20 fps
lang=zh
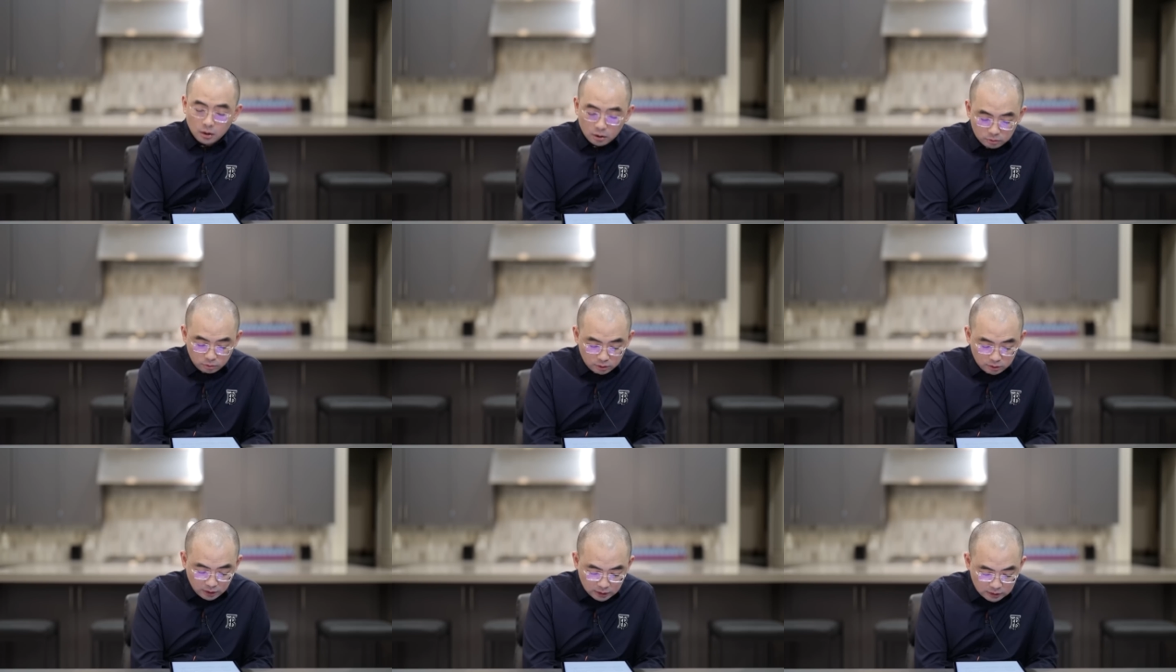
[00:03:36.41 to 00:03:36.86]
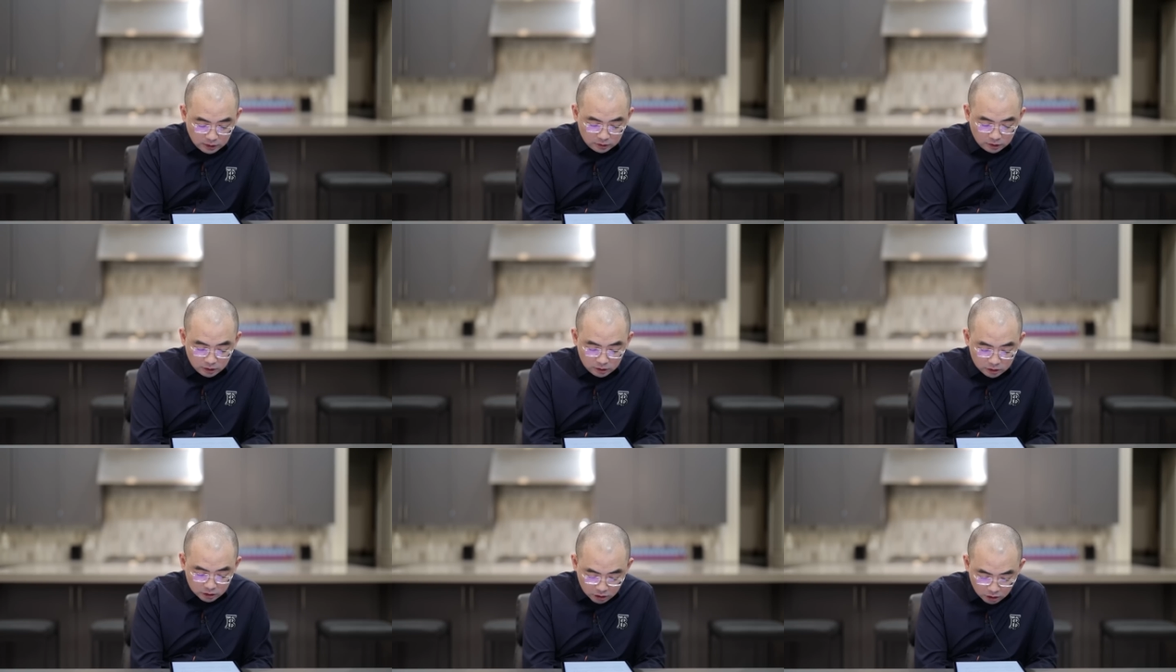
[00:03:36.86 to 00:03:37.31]
所以那些
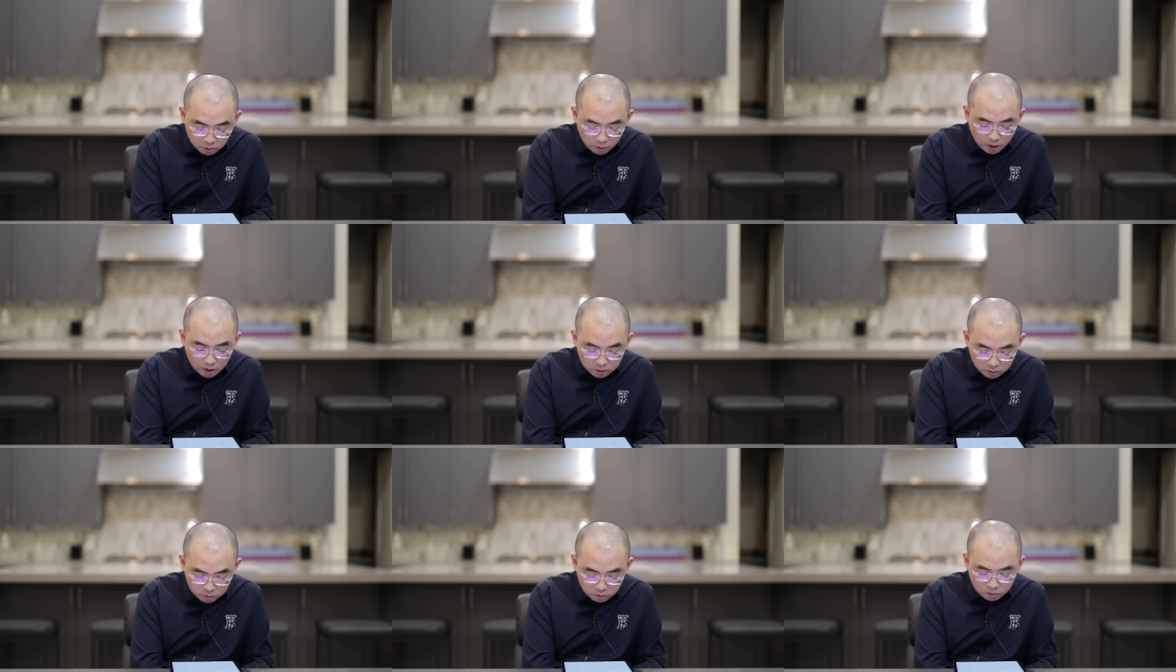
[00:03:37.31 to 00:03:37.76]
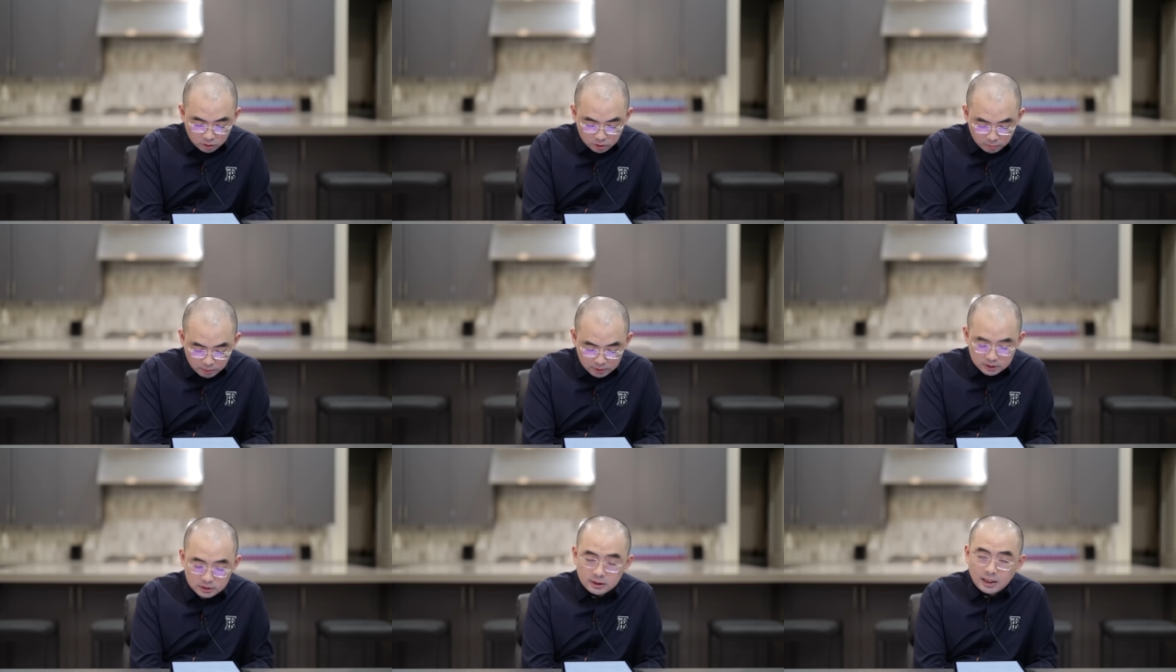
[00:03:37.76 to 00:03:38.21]
人宁愿去
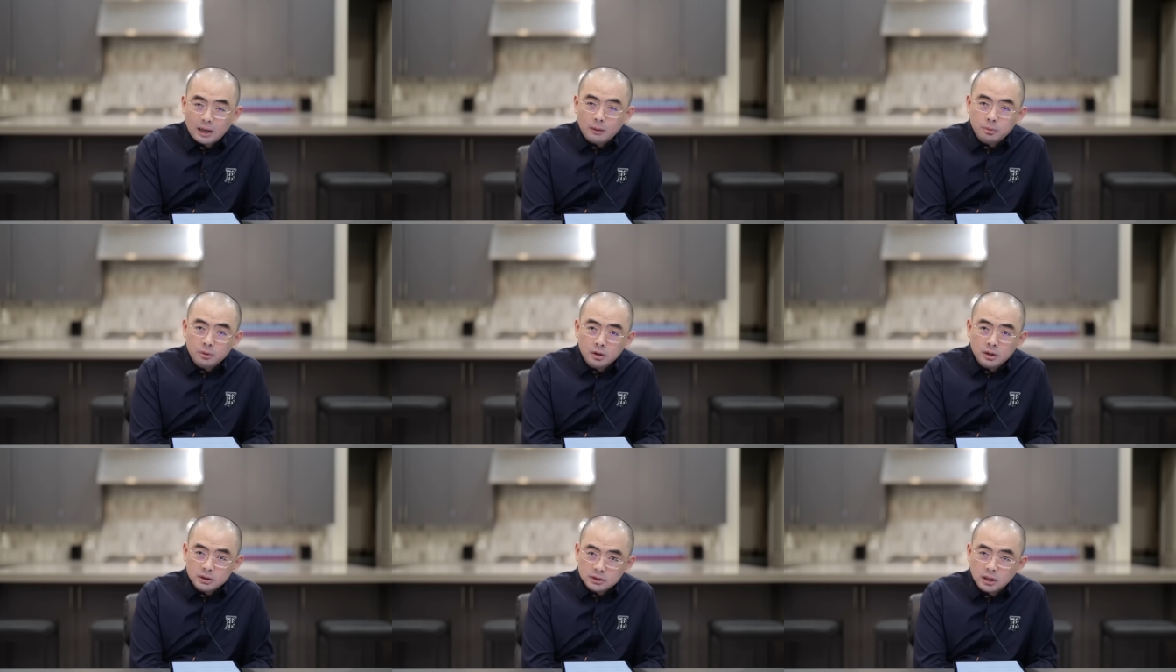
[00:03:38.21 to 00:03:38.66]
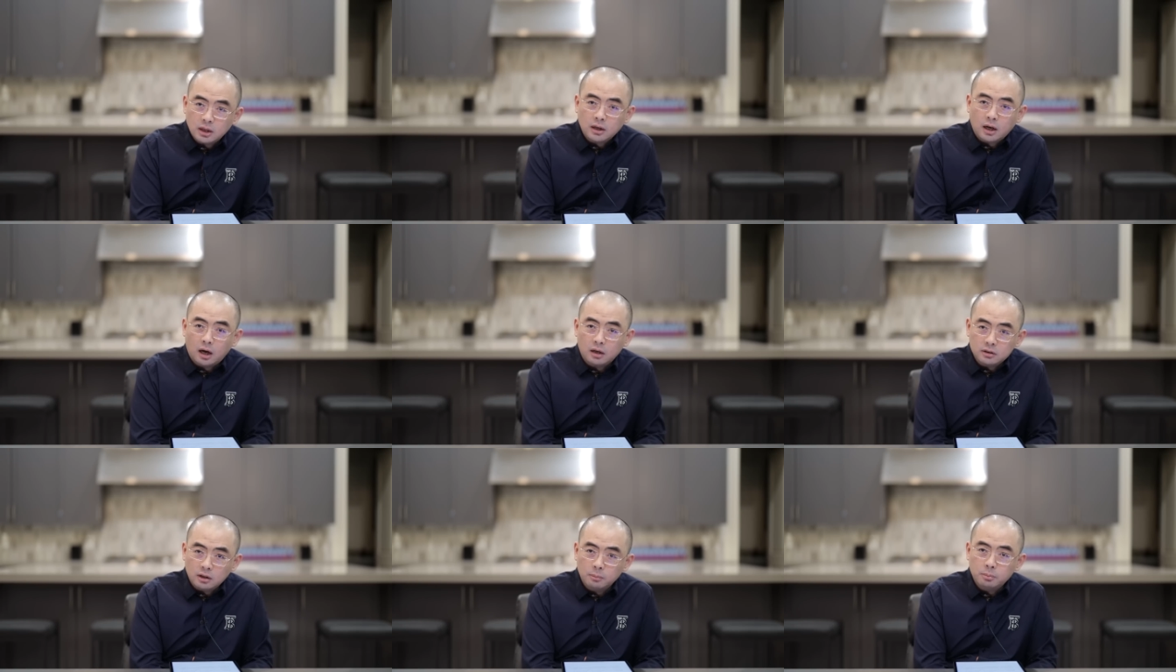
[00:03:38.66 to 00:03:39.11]
什么新加坡和香
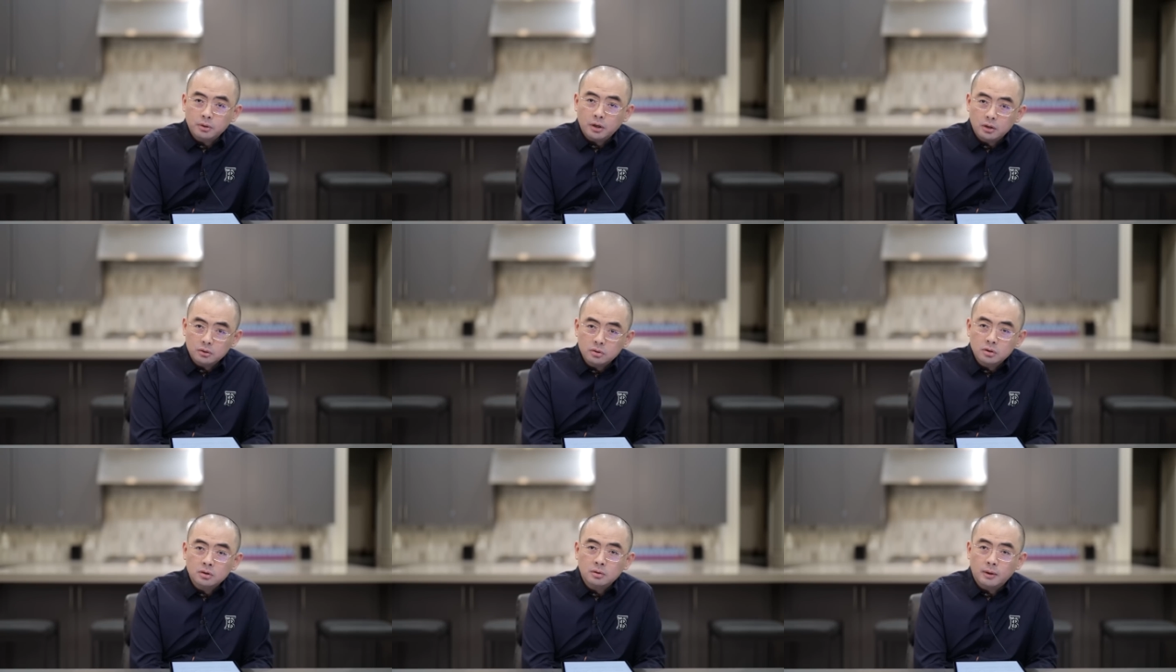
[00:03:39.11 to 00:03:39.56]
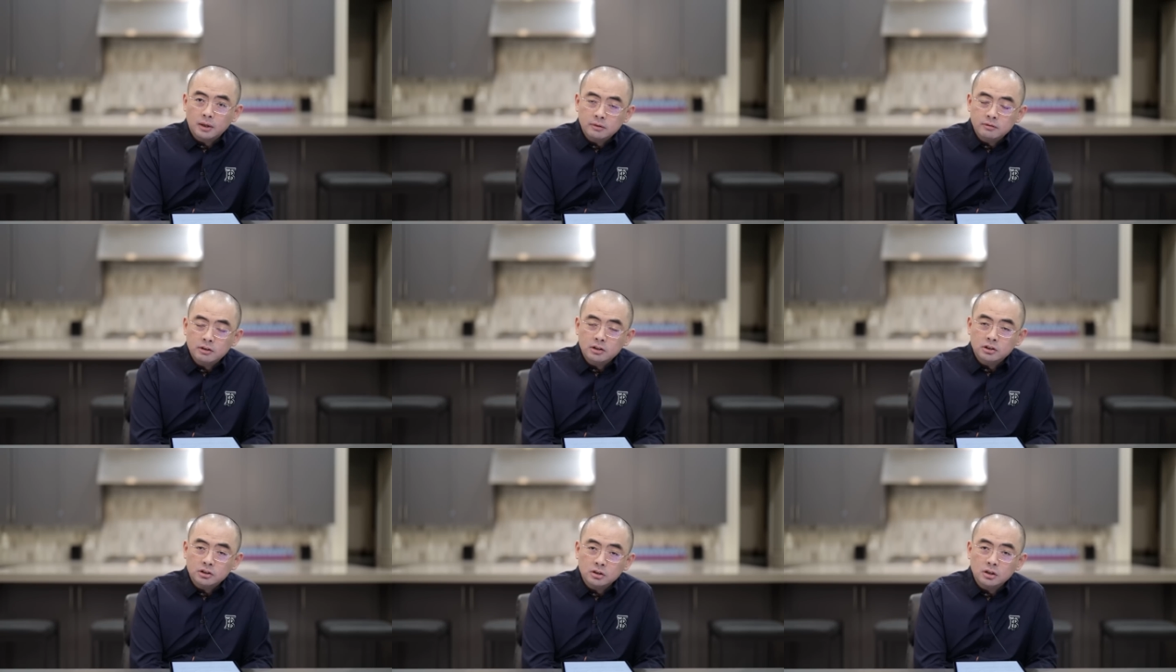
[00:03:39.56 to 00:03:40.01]
港，也不愿意去日本，
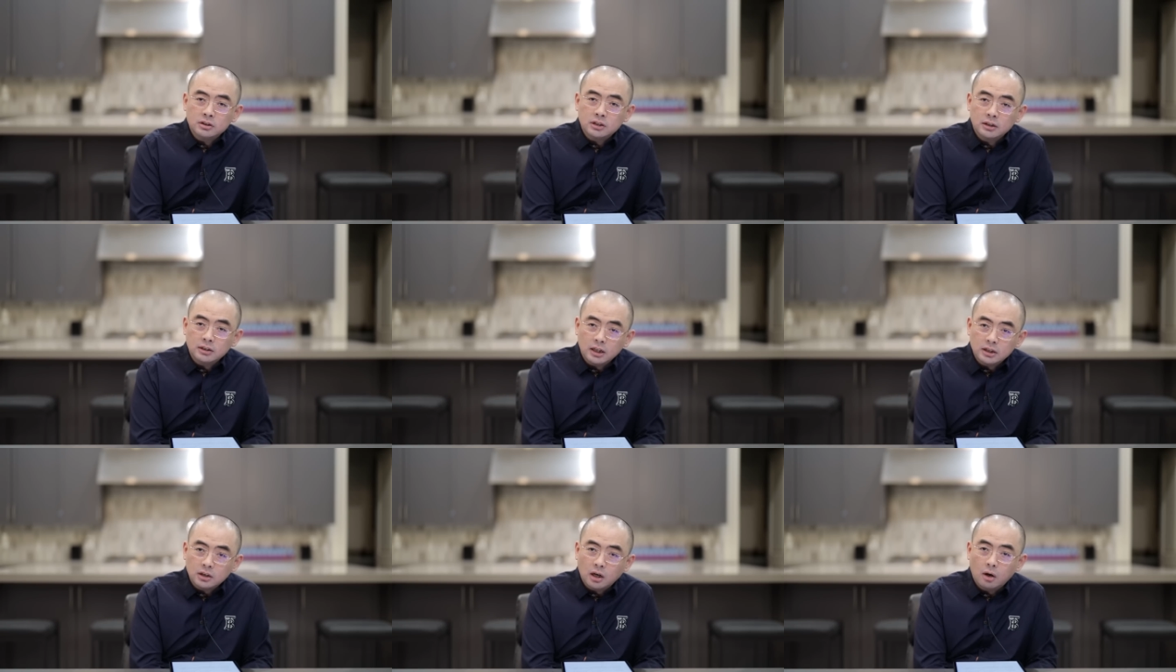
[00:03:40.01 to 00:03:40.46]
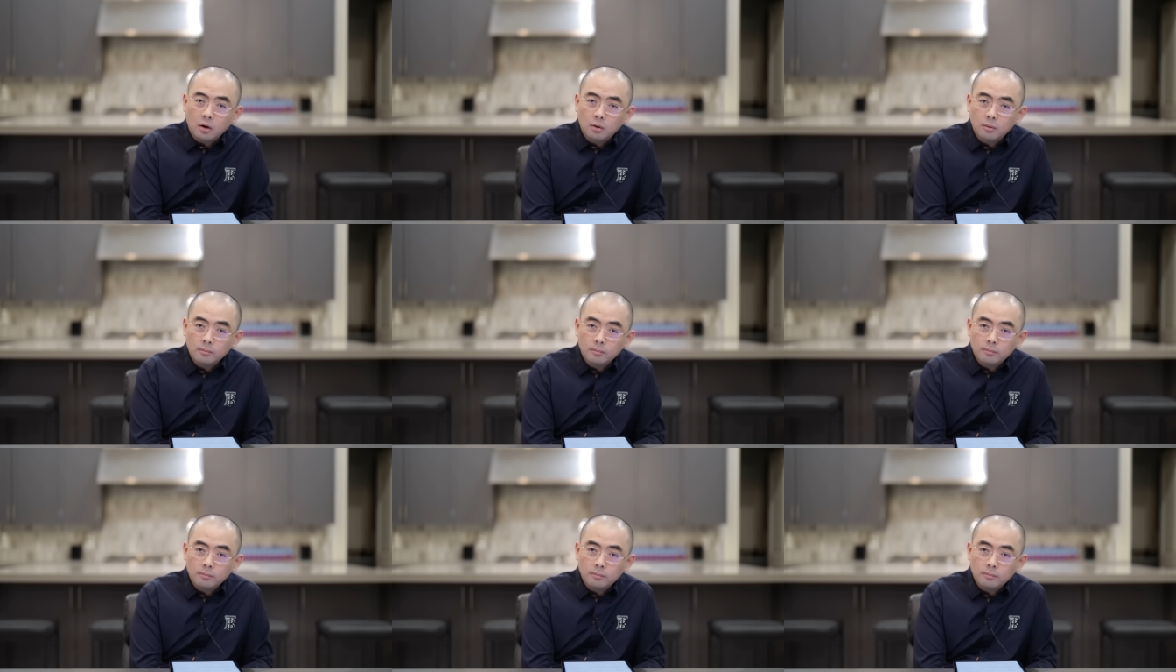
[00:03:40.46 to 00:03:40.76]
因为你挣的钱太少，